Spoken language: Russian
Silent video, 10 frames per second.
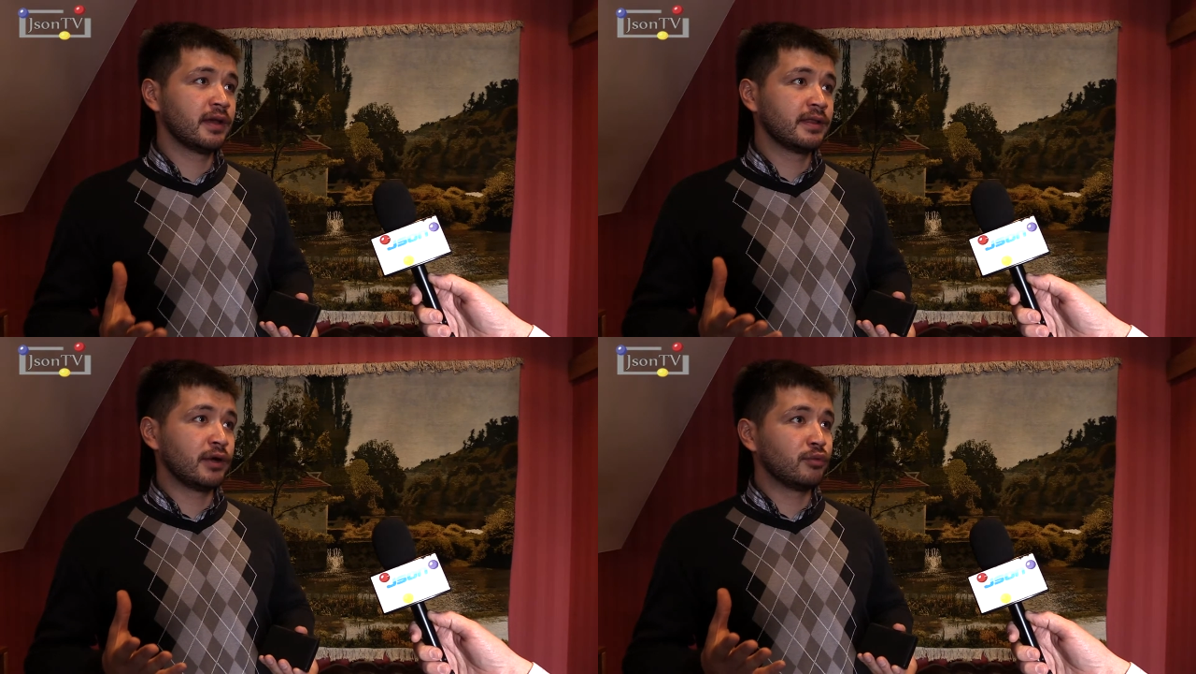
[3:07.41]

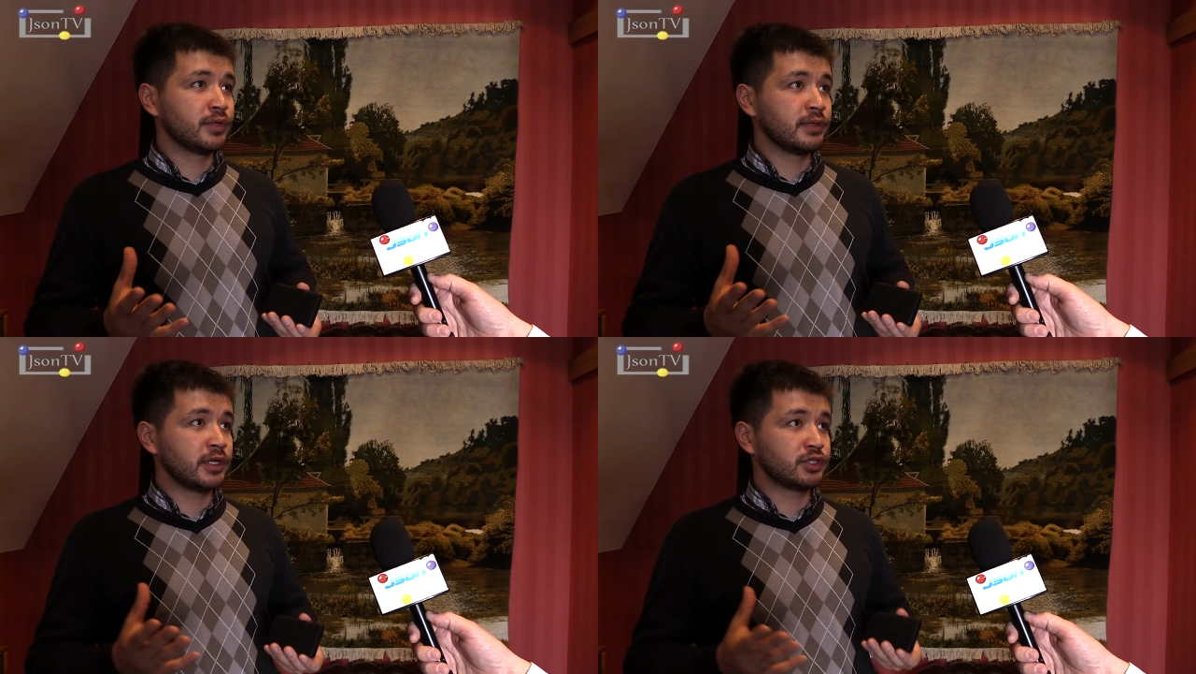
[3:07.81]
да, он
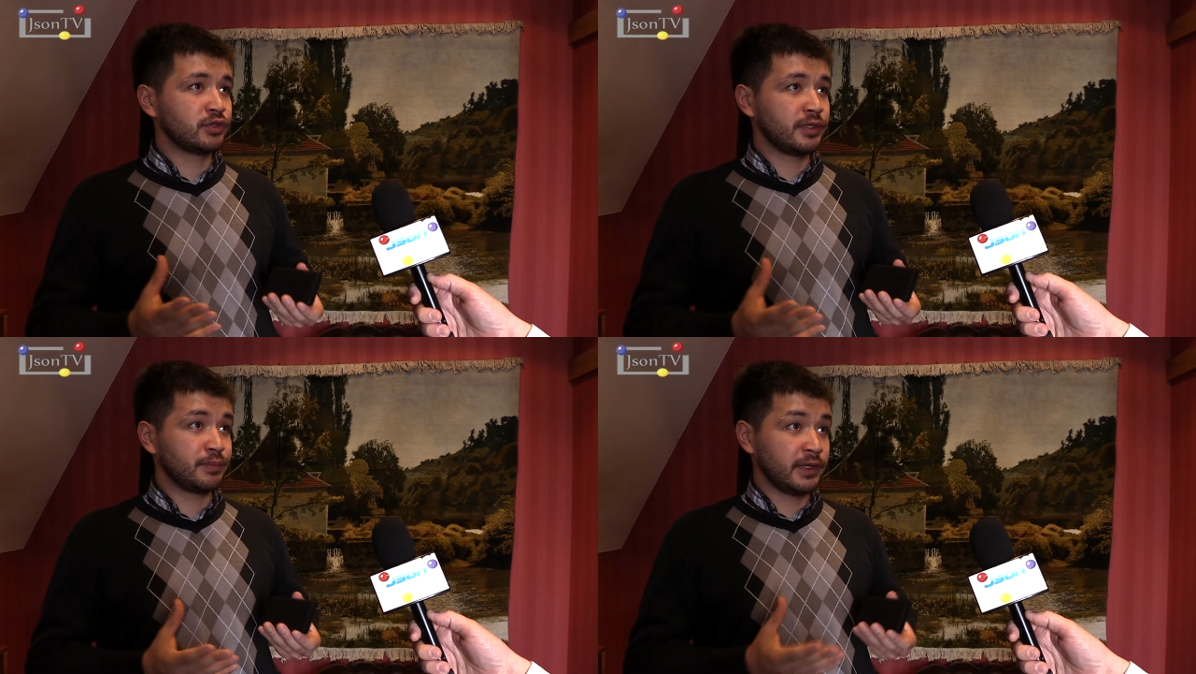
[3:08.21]
понимает,
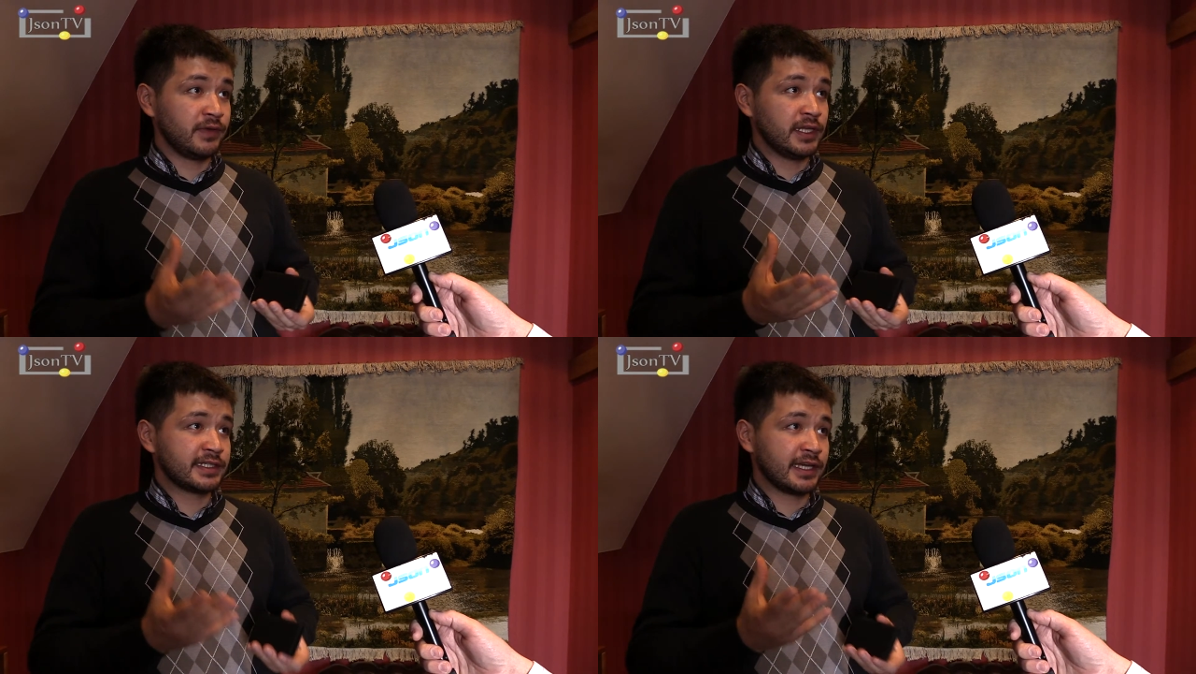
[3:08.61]
что
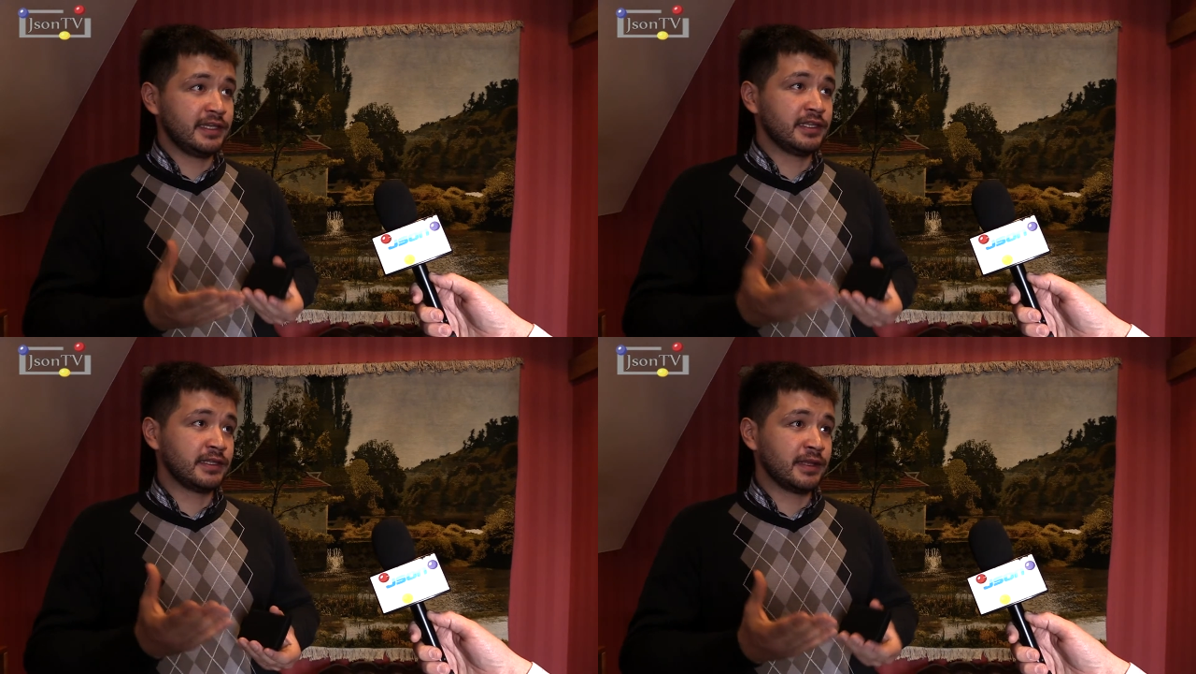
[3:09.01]
появились
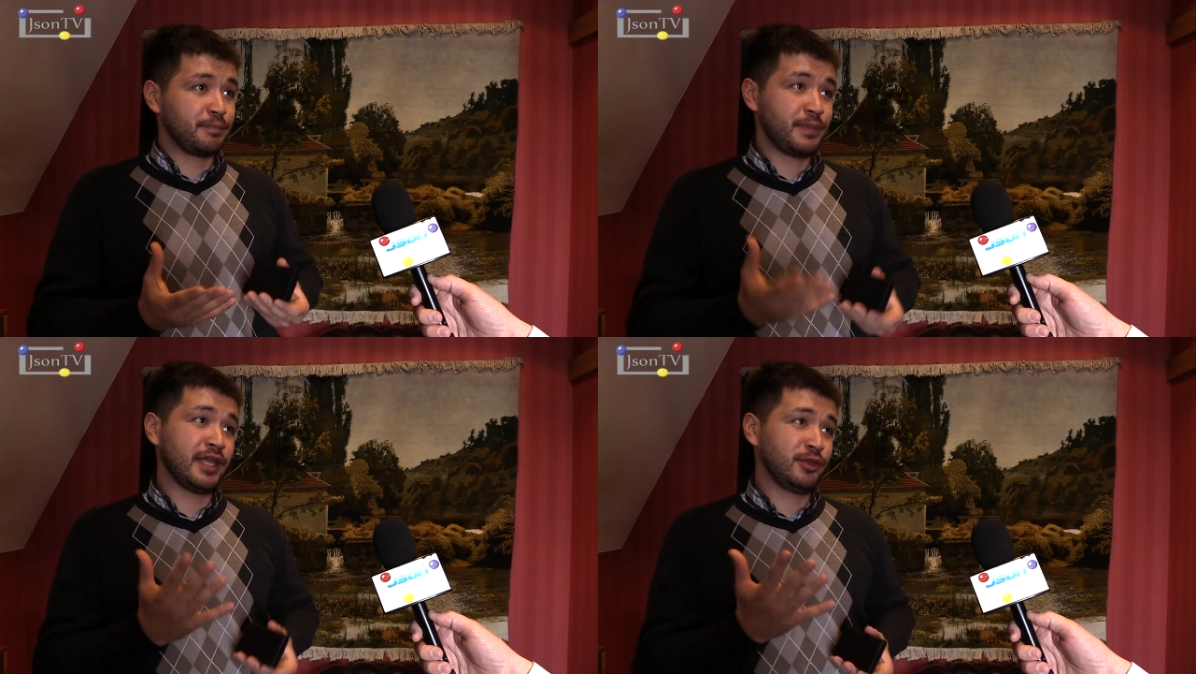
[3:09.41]
какие-то там
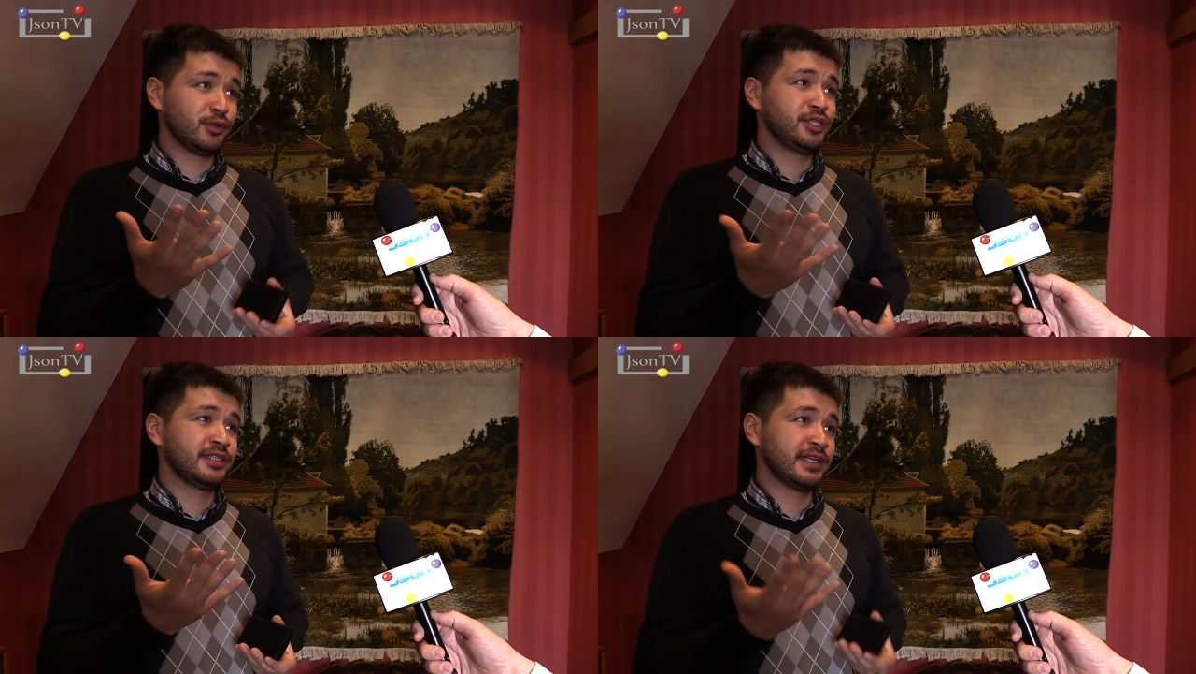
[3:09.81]
пять
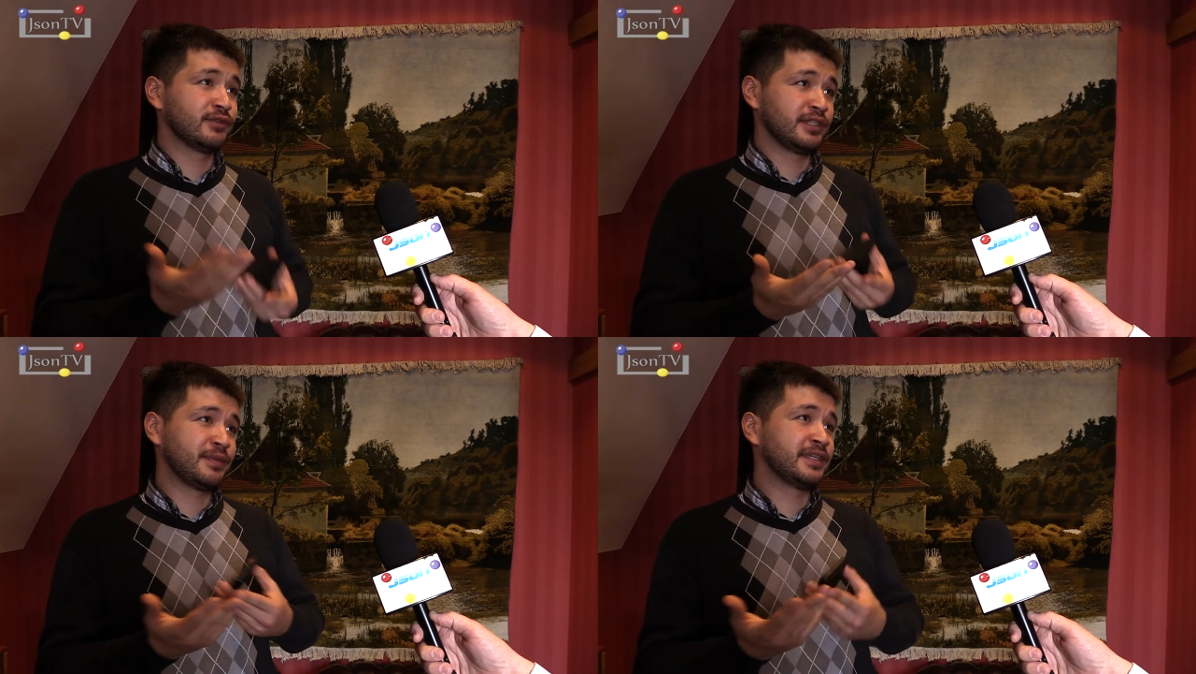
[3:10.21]
точек, да,
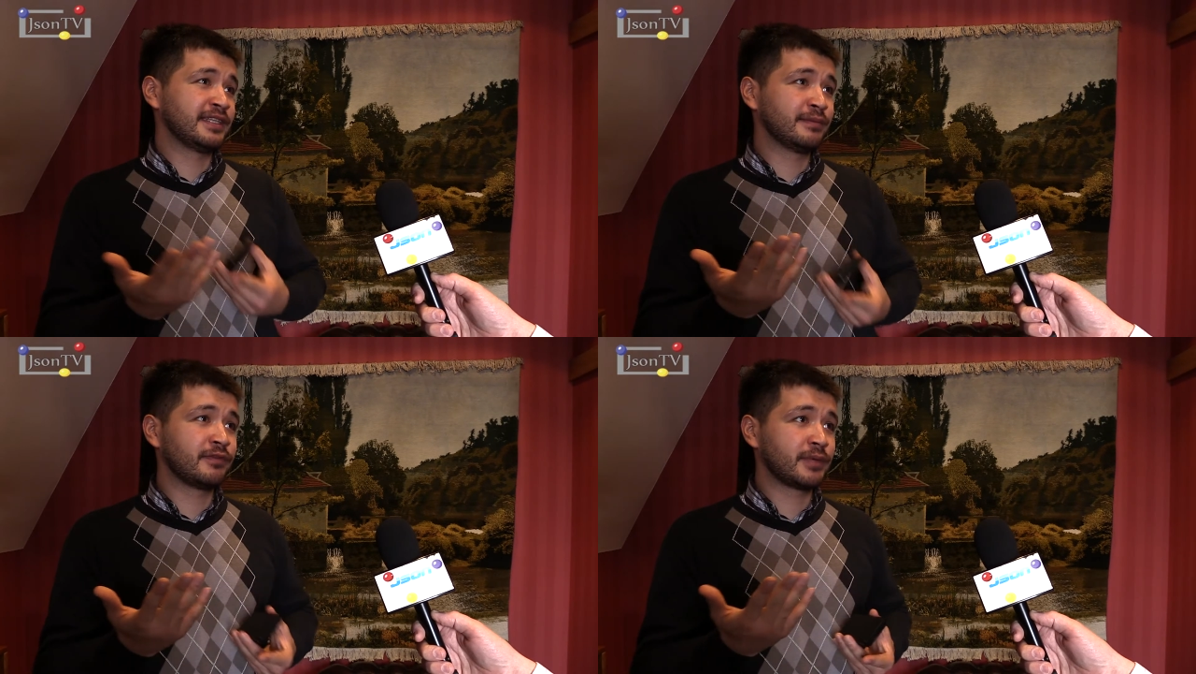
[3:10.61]
вот эти пять
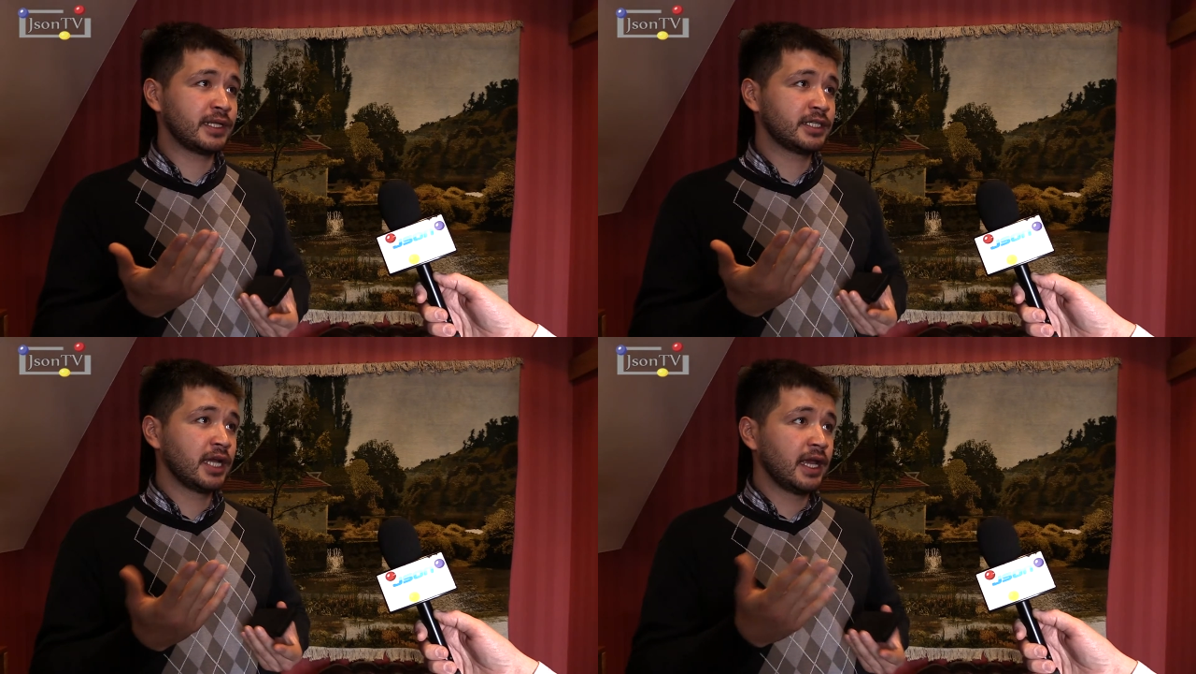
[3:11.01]
этапов
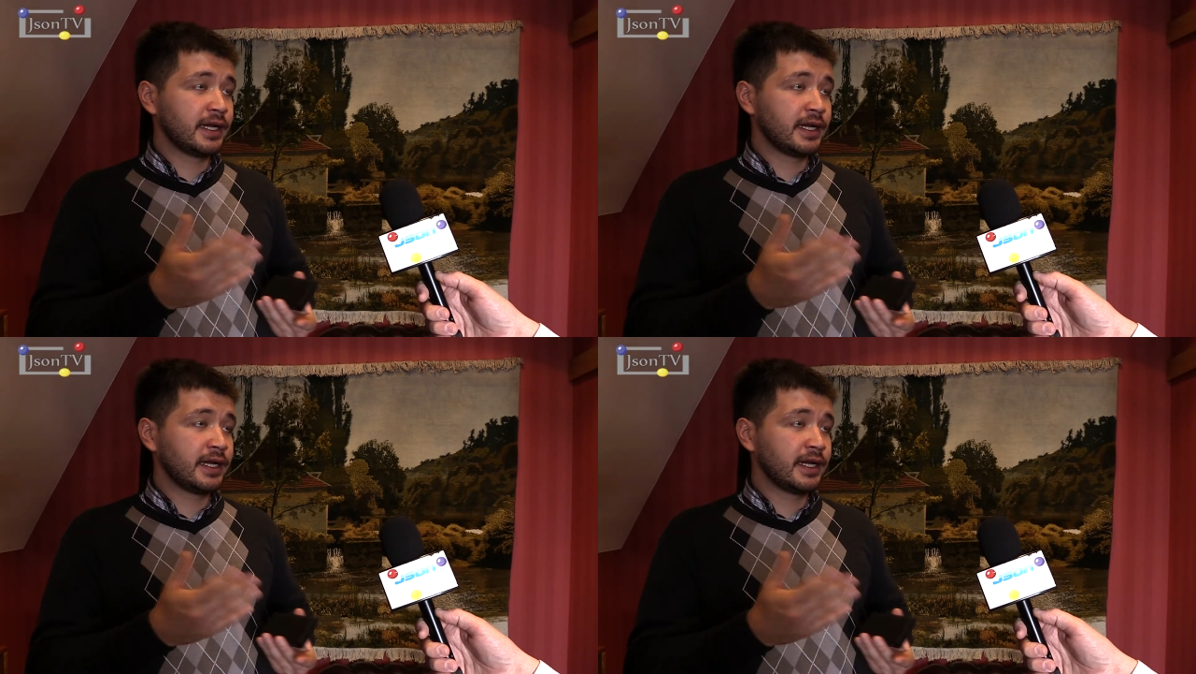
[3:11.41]
продаж,